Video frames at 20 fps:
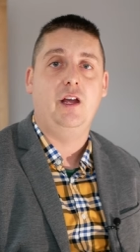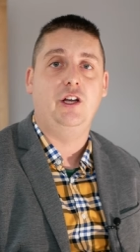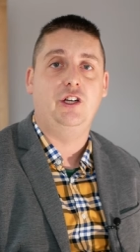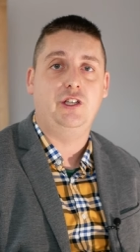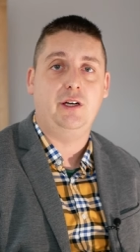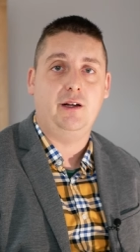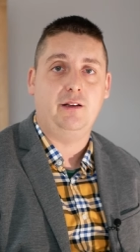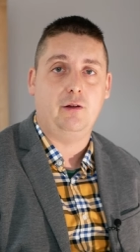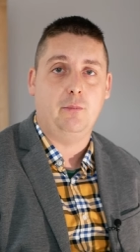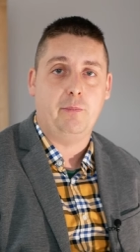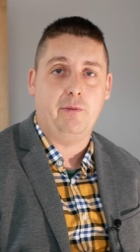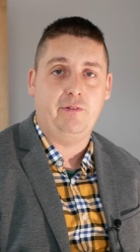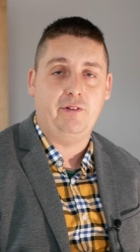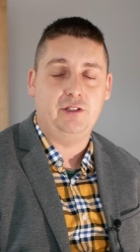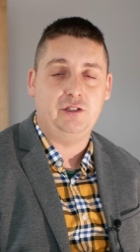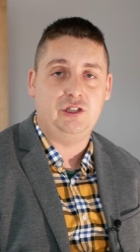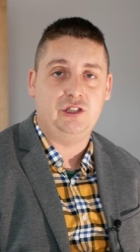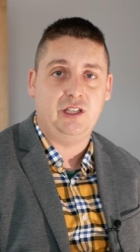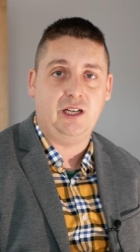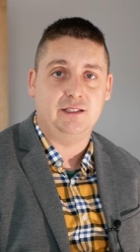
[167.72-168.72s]
Trzeba to
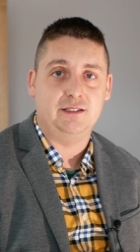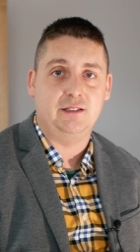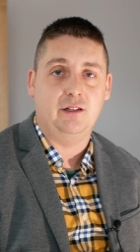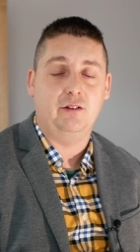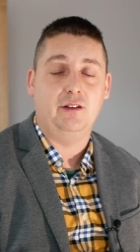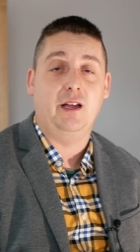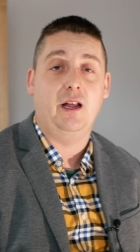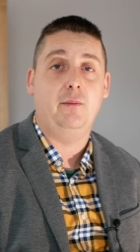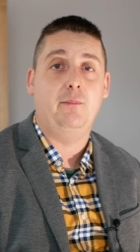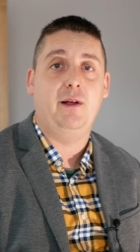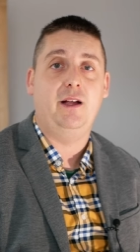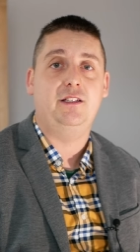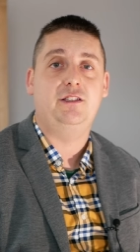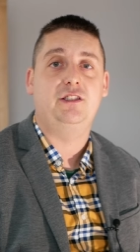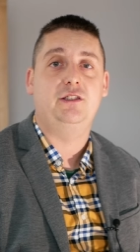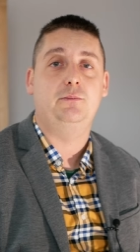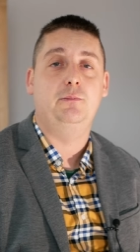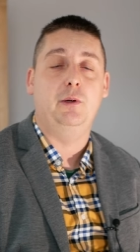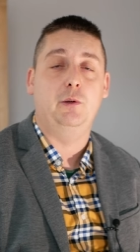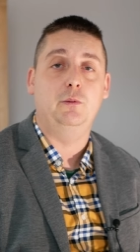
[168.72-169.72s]
powiedzieć jasno. Ten
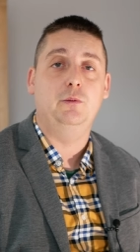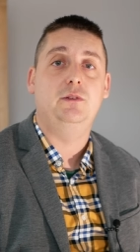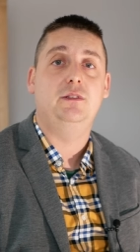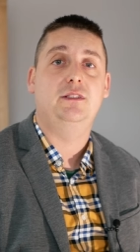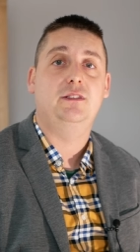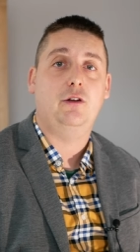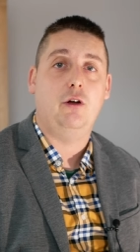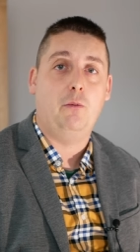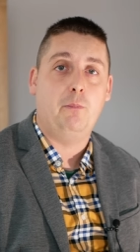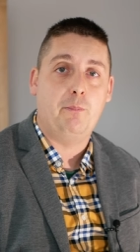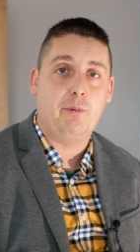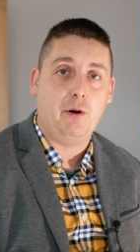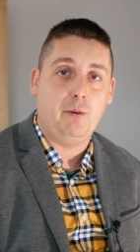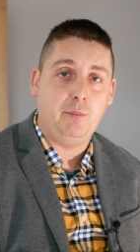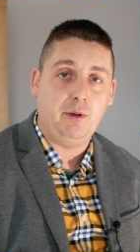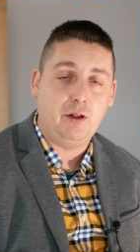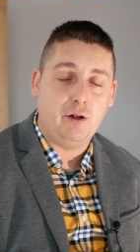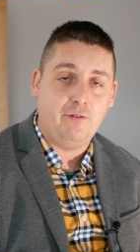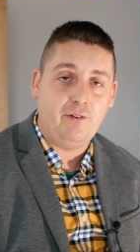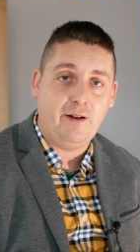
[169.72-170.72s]
mecz był
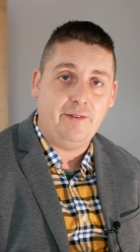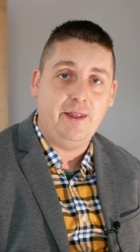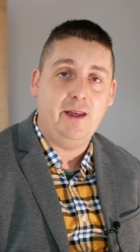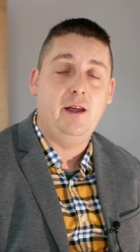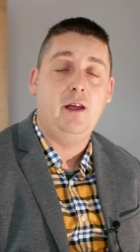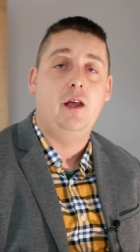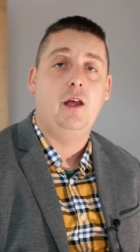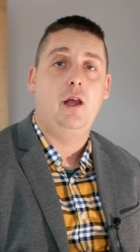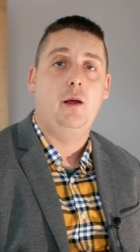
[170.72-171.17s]
skompromitowany